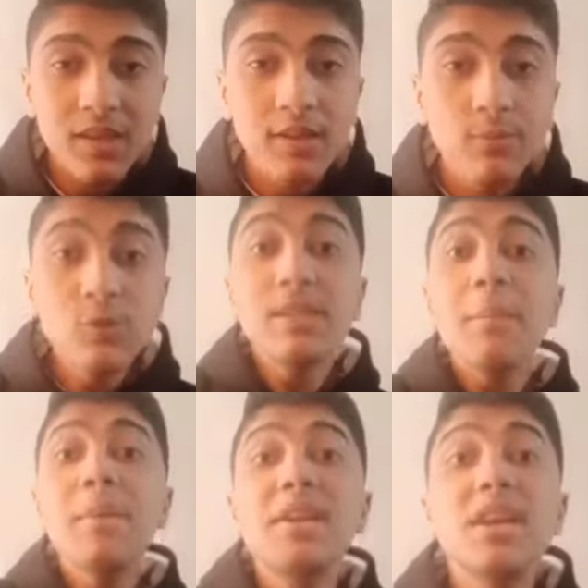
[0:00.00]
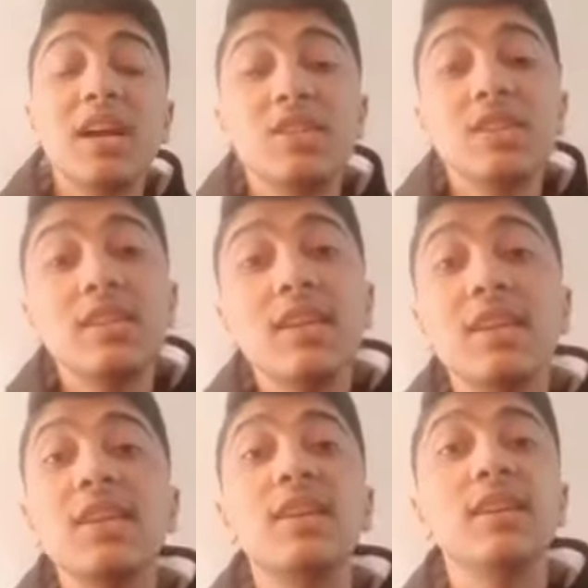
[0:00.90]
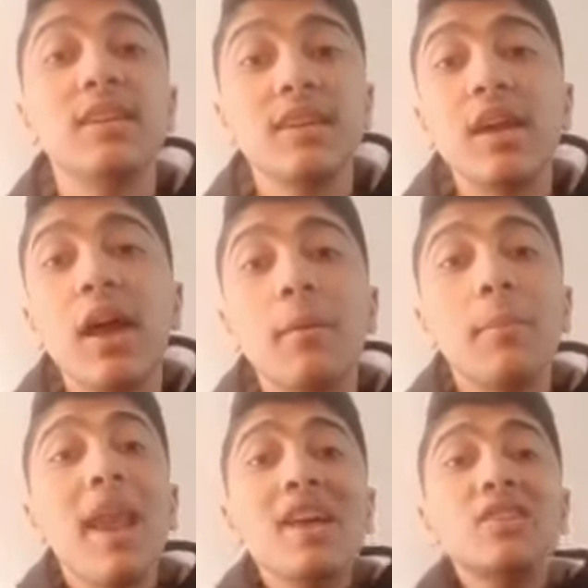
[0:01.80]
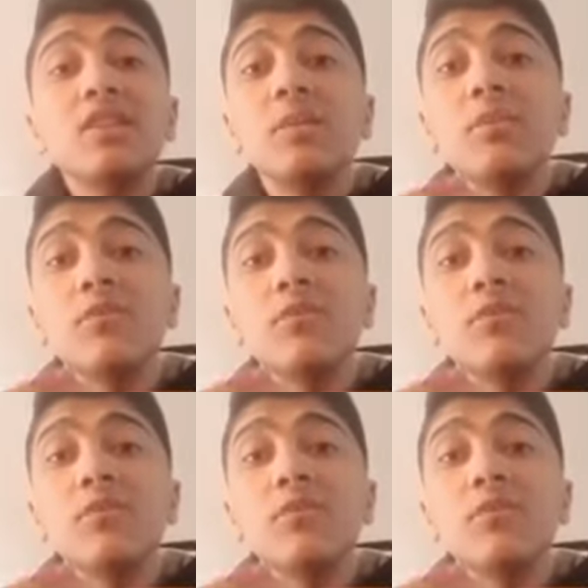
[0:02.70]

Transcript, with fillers: مش ذنب إنك عشقتيني بلاش ترمي